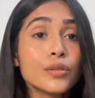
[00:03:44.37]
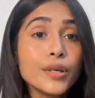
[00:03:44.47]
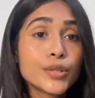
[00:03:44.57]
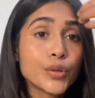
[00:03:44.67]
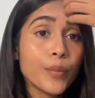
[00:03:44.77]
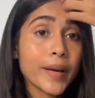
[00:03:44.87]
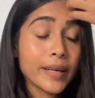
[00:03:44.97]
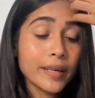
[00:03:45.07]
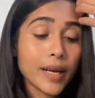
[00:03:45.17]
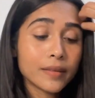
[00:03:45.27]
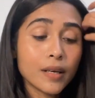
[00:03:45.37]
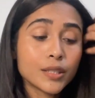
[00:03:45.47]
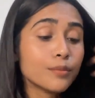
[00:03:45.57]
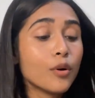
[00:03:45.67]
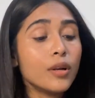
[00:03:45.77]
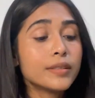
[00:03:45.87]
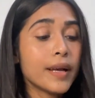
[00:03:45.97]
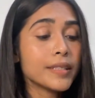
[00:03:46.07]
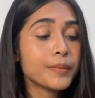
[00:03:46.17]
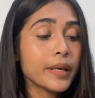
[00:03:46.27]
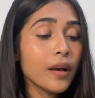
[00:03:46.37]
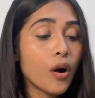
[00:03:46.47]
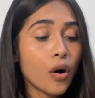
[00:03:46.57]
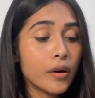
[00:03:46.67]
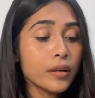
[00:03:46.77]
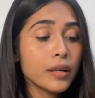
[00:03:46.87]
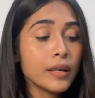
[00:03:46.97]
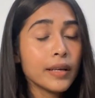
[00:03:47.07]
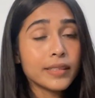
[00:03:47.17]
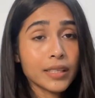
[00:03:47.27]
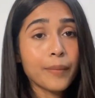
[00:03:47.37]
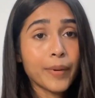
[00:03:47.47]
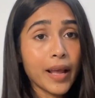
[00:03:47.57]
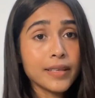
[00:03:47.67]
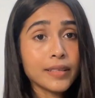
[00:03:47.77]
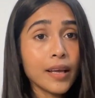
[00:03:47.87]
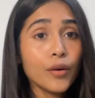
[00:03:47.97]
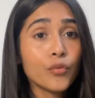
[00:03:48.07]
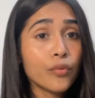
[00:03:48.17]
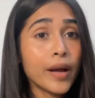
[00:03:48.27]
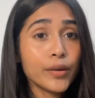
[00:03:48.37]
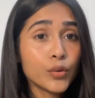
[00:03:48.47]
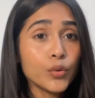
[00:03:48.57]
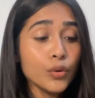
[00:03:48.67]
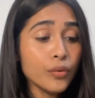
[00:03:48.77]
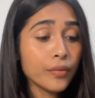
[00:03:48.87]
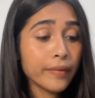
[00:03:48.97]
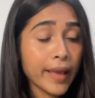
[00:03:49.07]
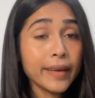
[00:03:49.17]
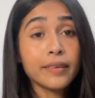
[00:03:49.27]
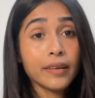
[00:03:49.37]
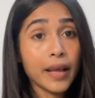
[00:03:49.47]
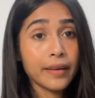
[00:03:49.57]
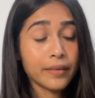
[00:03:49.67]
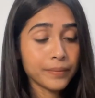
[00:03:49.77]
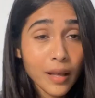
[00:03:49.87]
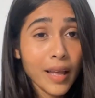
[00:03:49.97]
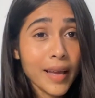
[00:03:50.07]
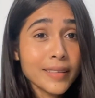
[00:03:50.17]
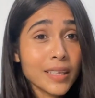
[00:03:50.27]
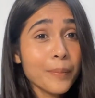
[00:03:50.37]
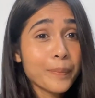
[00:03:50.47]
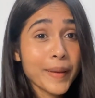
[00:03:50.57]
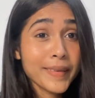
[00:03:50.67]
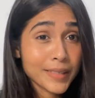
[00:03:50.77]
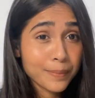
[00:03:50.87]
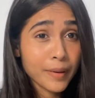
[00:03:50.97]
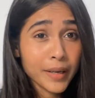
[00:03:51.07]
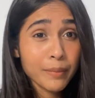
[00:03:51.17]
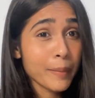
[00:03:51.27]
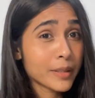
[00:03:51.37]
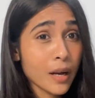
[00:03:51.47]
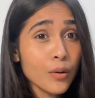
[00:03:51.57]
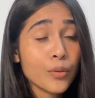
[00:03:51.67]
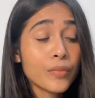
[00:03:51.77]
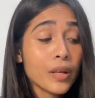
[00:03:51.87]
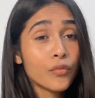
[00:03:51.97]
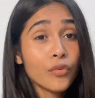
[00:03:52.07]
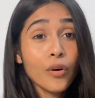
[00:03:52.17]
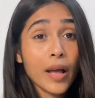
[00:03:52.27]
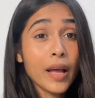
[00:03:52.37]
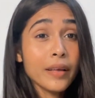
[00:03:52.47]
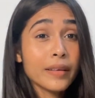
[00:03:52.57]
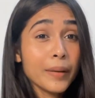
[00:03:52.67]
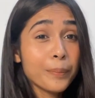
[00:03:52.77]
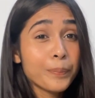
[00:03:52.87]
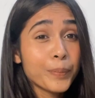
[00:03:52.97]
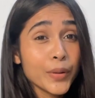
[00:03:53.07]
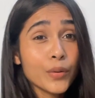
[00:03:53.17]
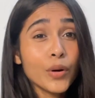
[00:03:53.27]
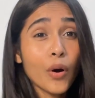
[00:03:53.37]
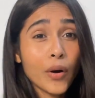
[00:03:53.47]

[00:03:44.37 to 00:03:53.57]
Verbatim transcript: तो इसको मैंने लिया था स्मॉल साइज में और इसका प्राइस है वन टू एट नाइन एंड इसका बेस्ट पार्ट मैं बताऊँ वो है ये प्योर